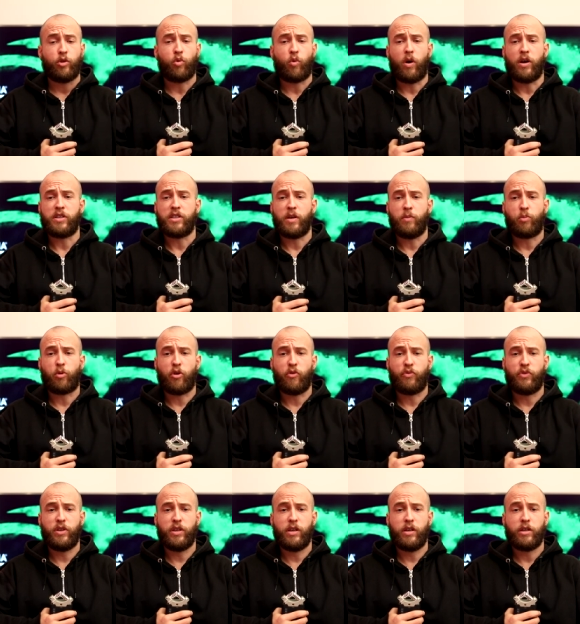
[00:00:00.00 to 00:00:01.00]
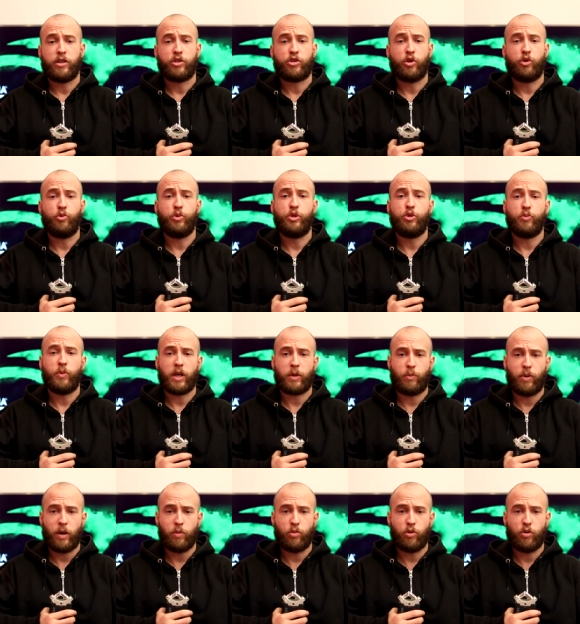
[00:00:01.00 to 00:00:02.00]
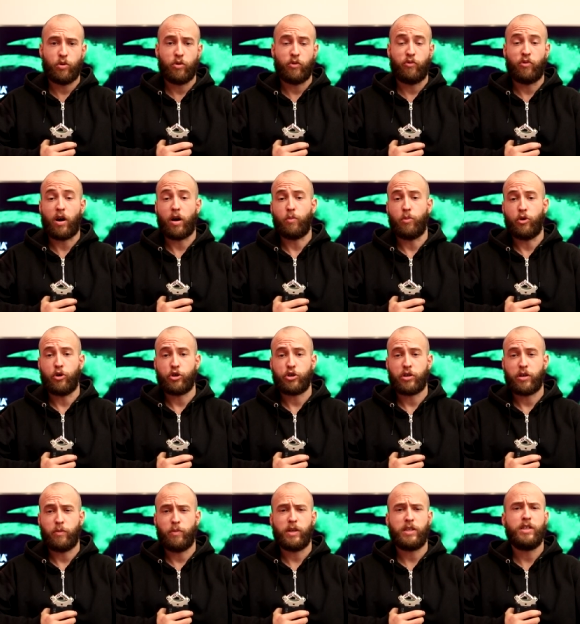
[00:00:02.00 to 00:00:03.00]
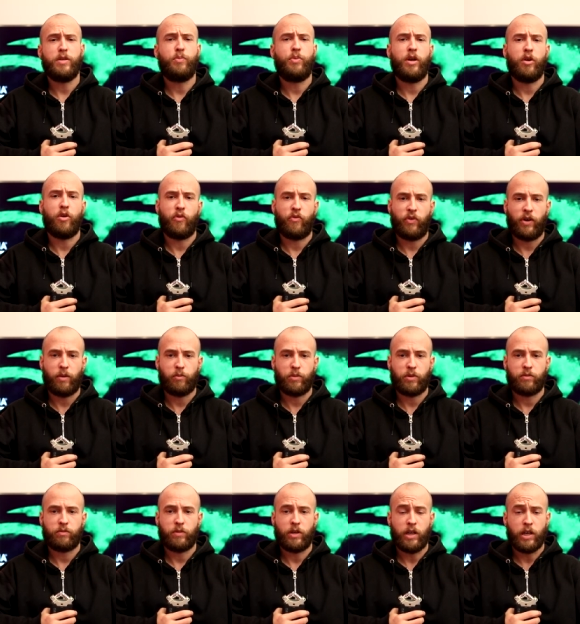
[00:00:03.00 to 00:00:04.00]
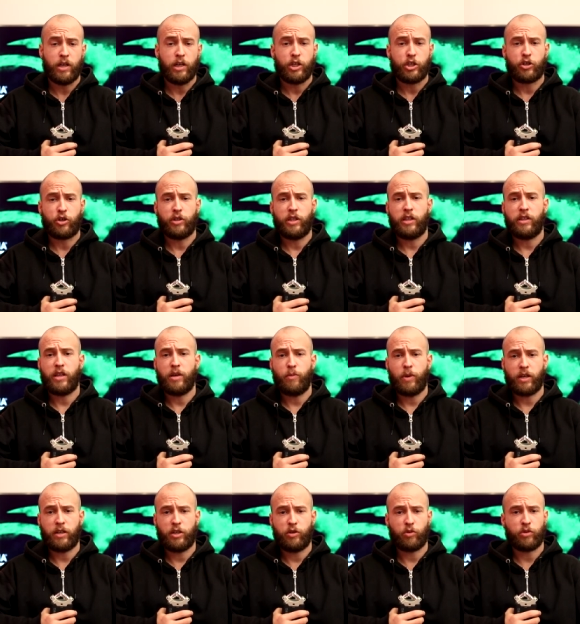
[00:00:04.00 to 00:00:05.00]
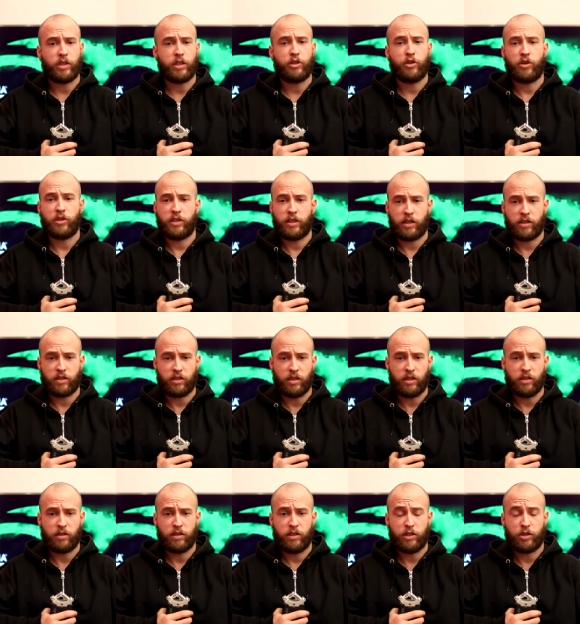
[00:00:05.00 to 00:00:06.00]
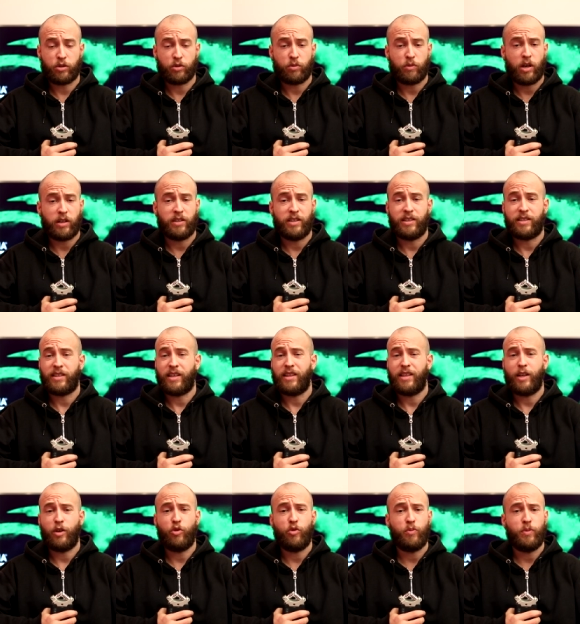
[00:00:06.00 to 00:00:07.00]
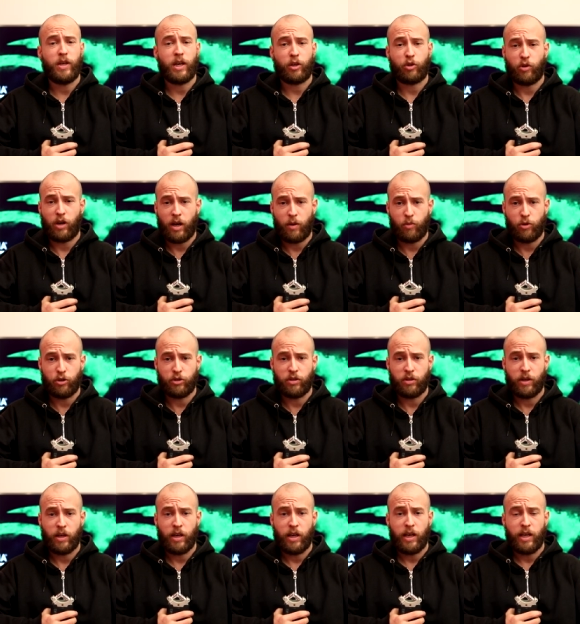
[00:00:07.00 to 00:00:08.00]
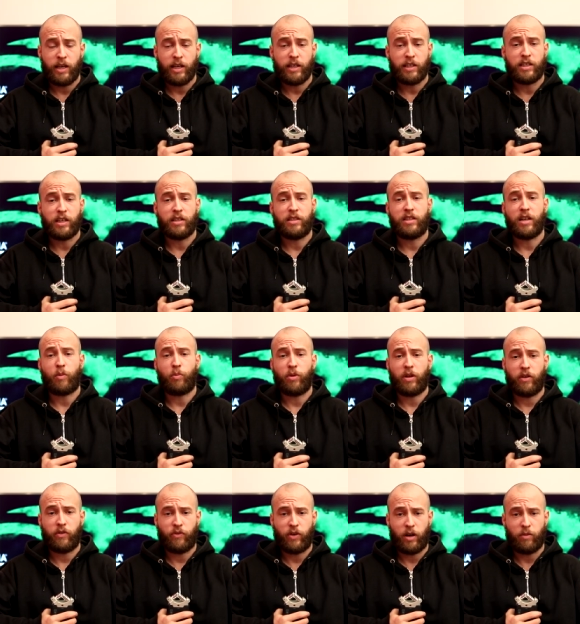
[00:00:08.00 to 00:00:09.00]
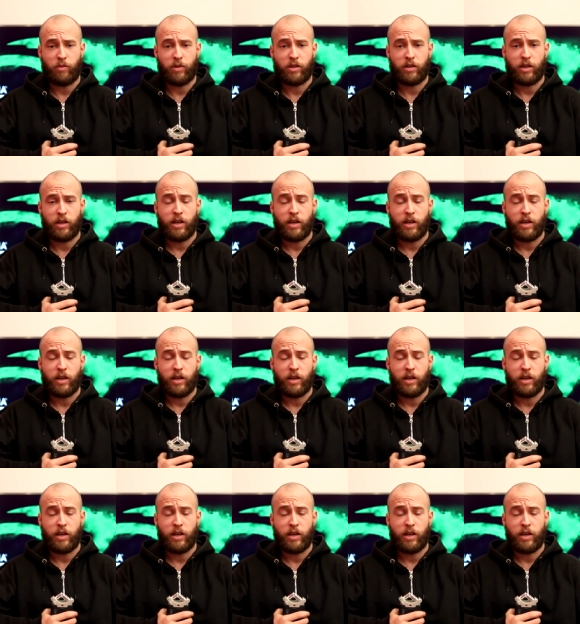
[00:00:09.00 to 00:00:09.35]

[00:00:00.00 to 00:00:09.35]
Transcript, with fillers: Troisième profil, celui du mec pas beau, voire moche, mais qui plaît aux femmes. Je connais des mecs qui ont des gueules cassées, qui sont à des années-lumière de la mode et qui attirent plein de femmes.